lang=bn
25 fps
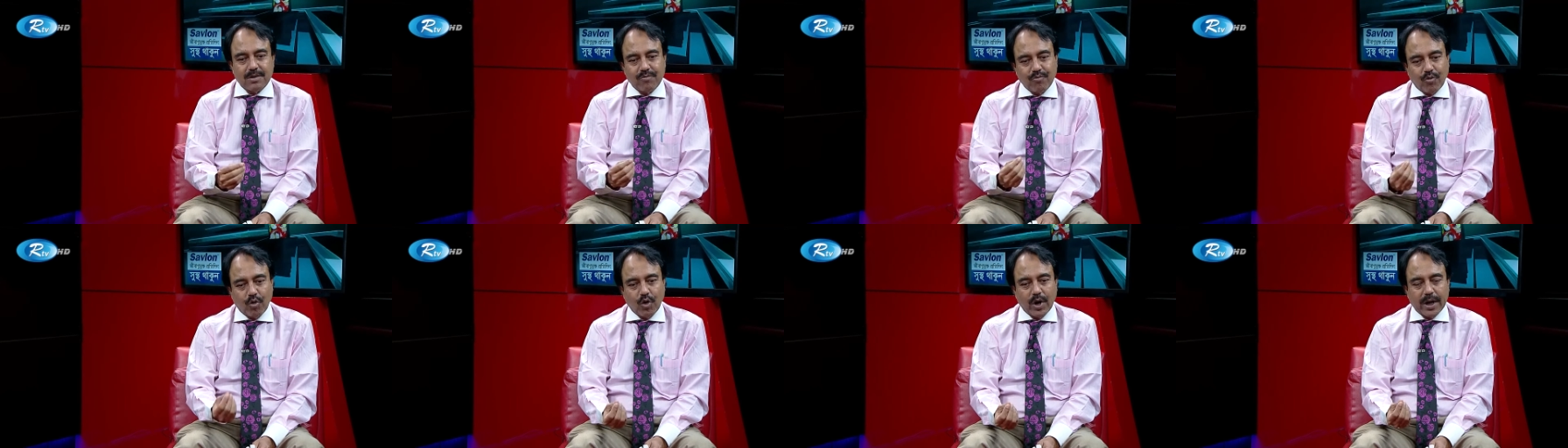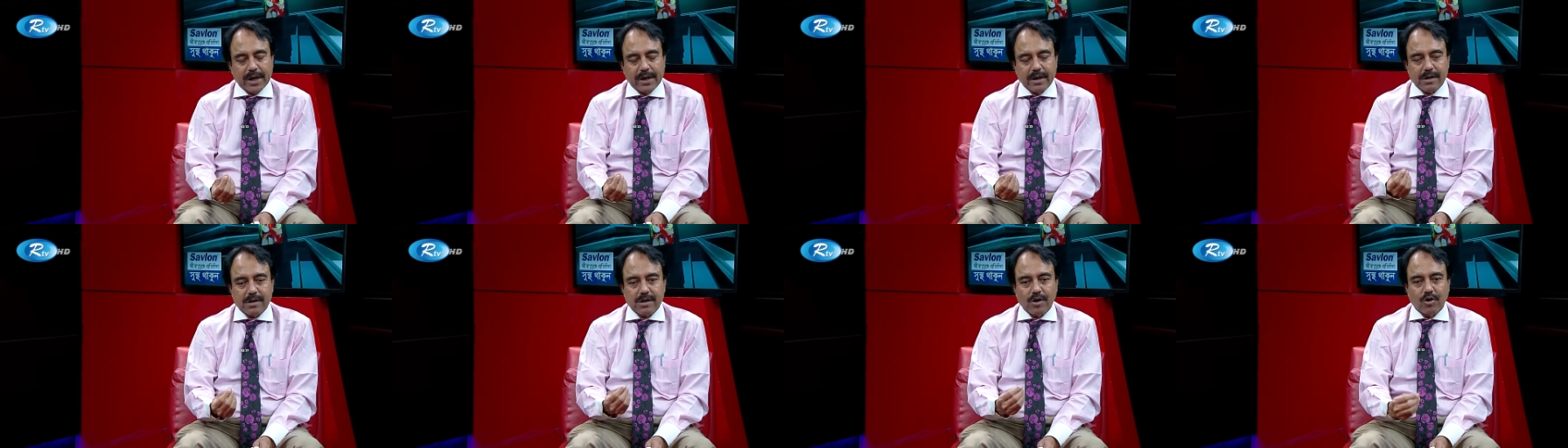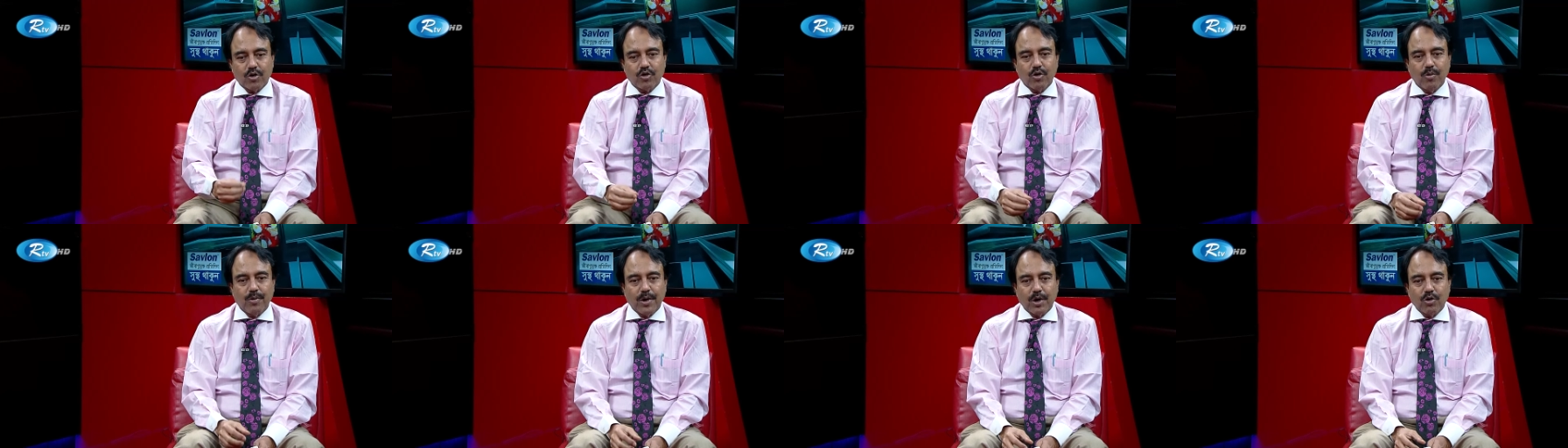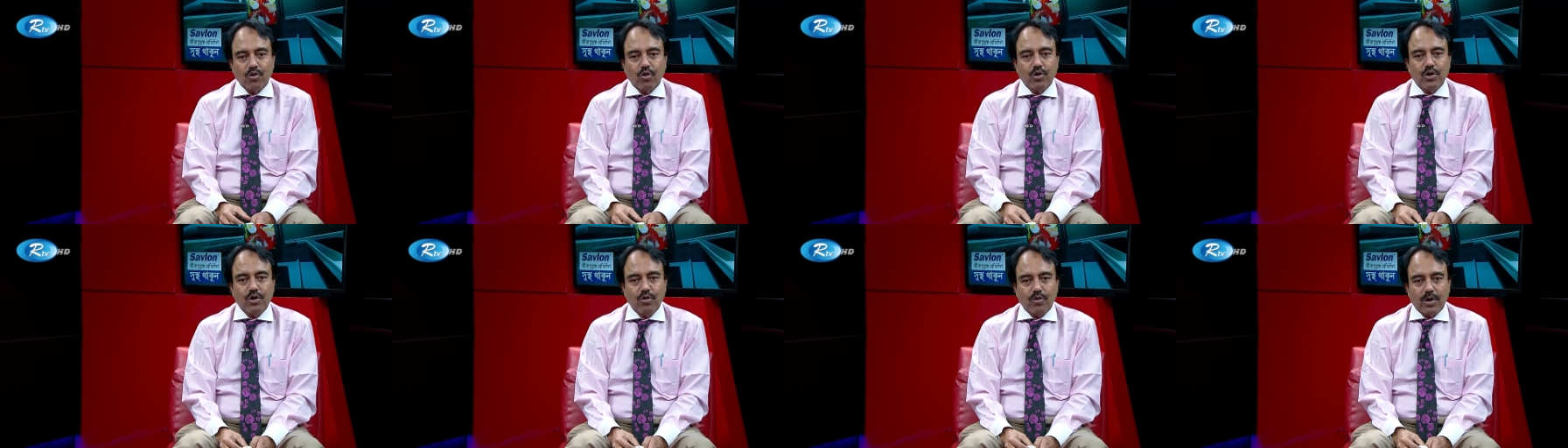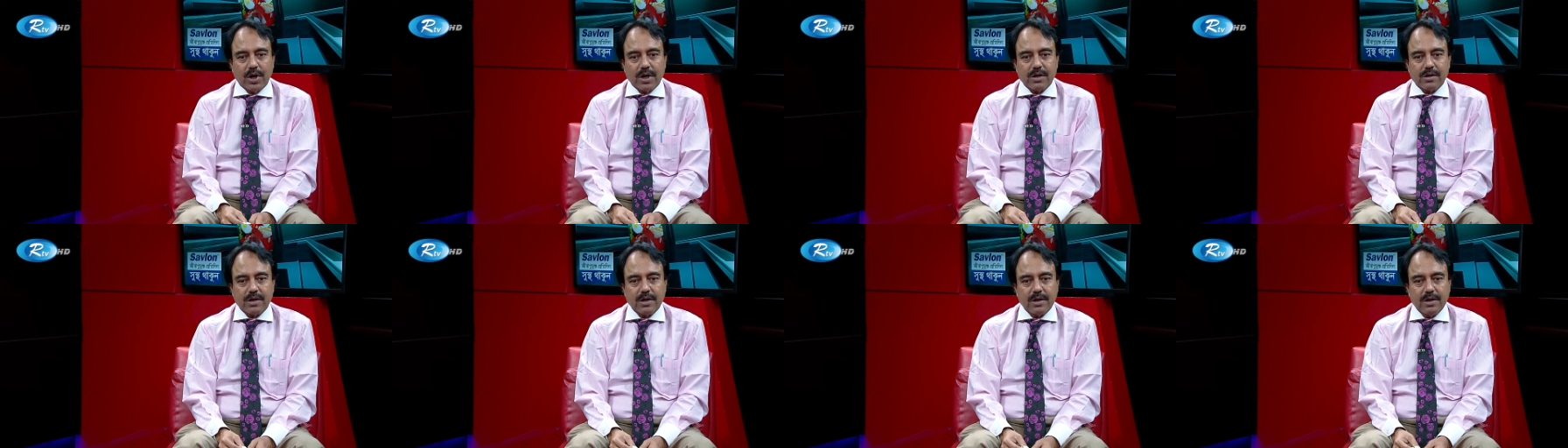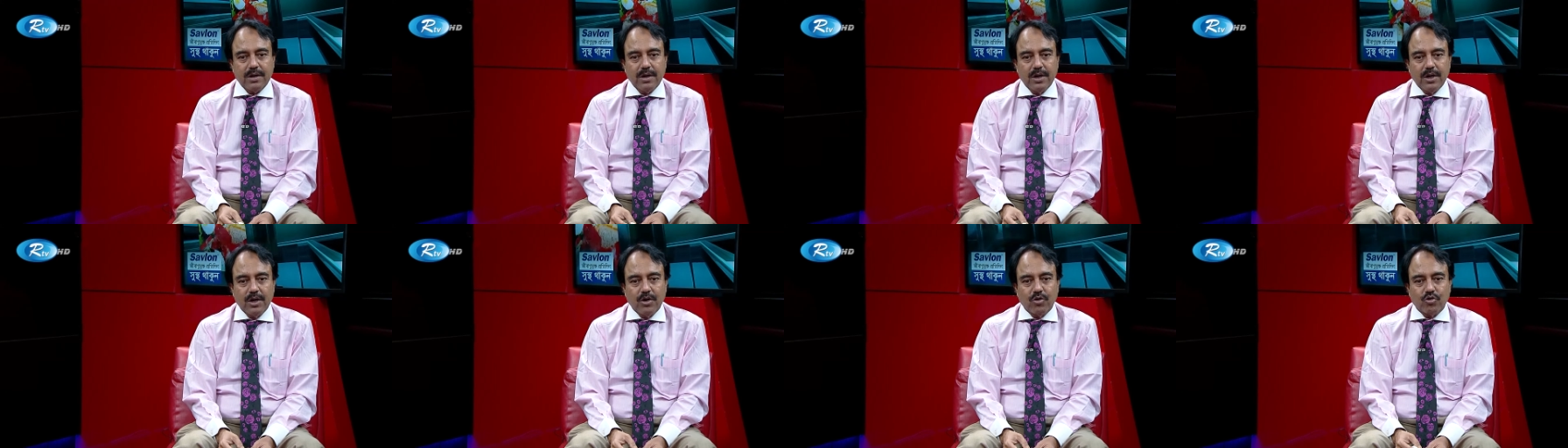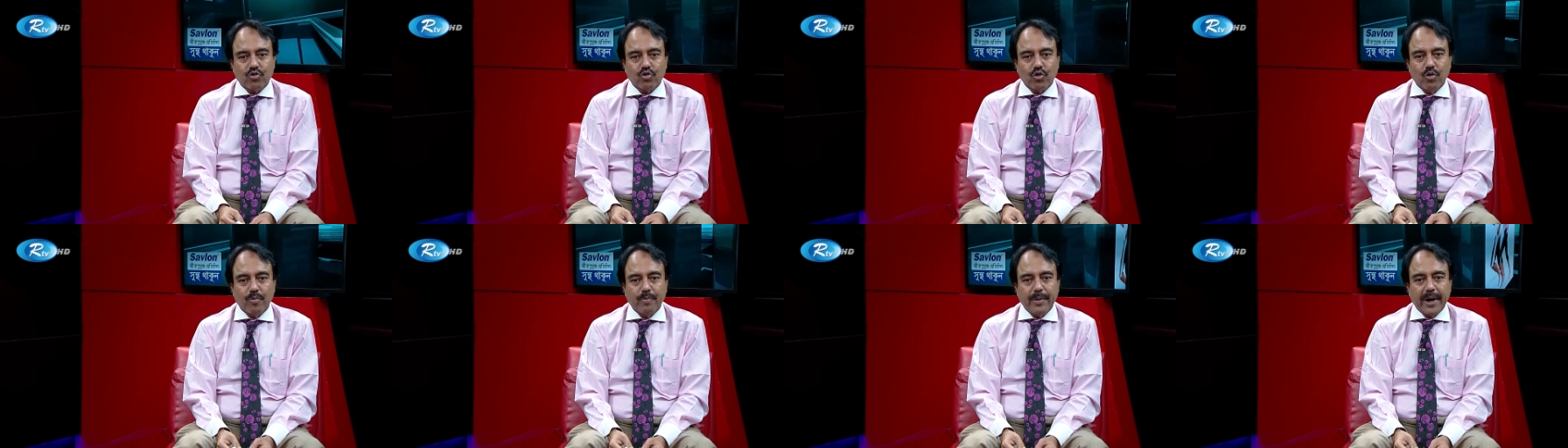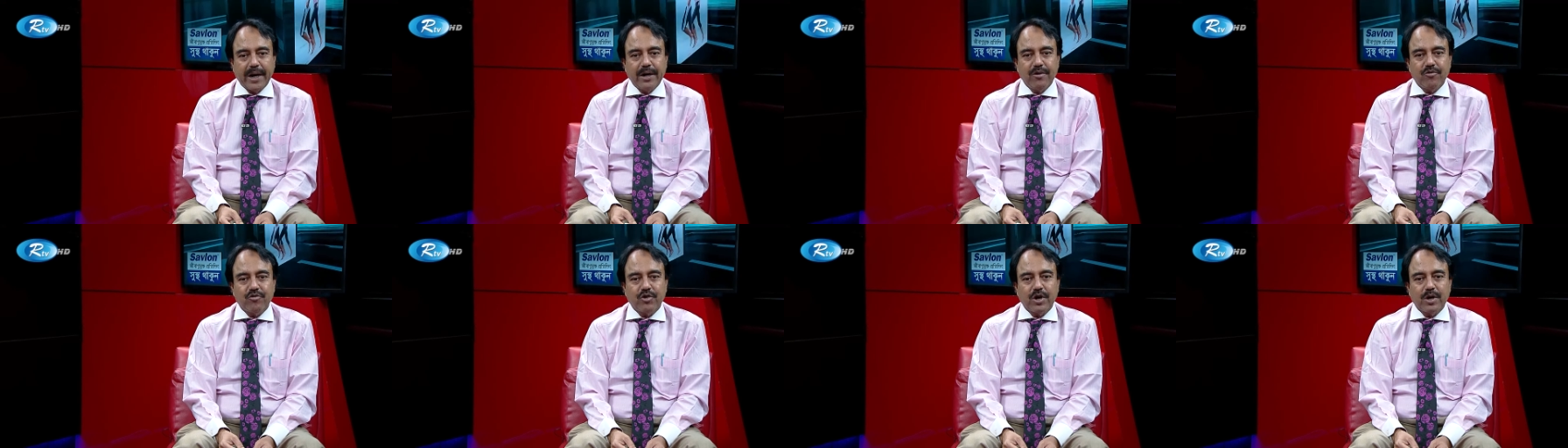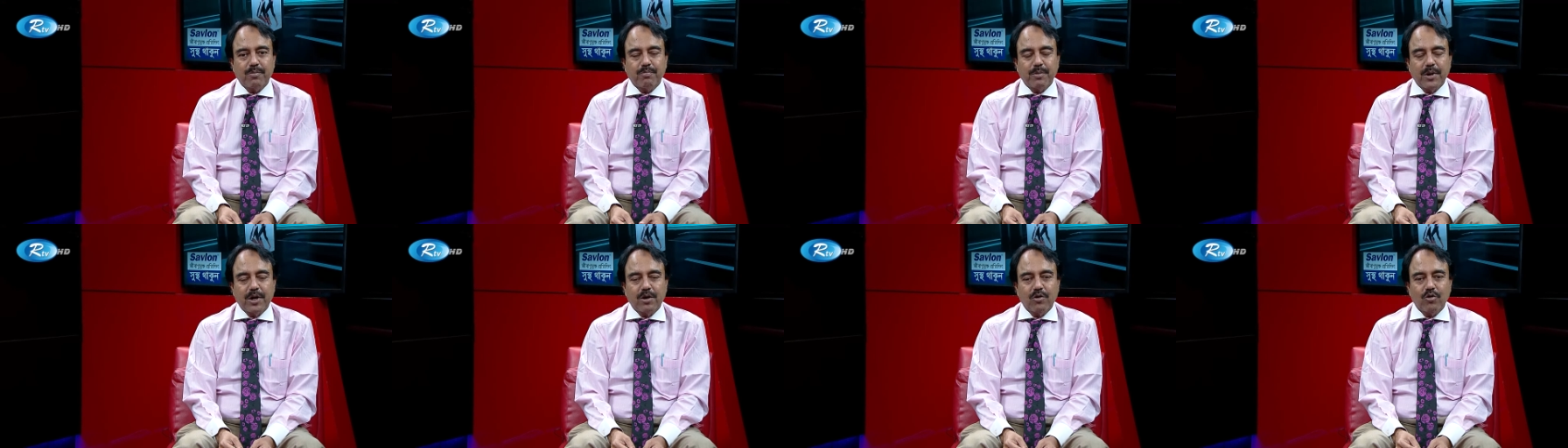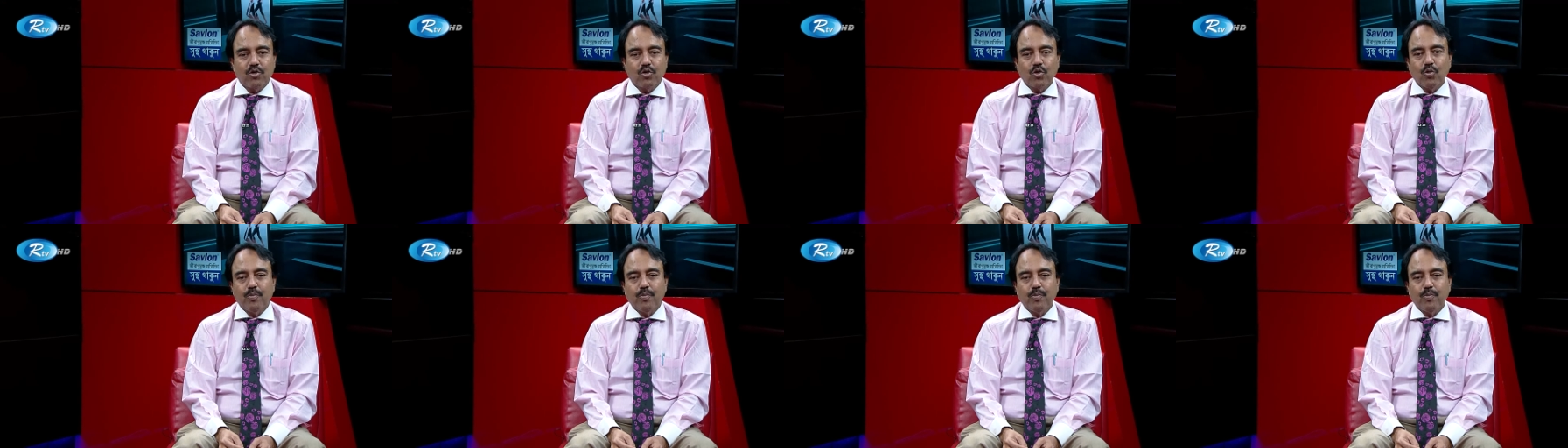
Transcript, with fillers: ফুলে গেছে অথবা নডিউল আছে সো মেইন ট্রিটমেন্ট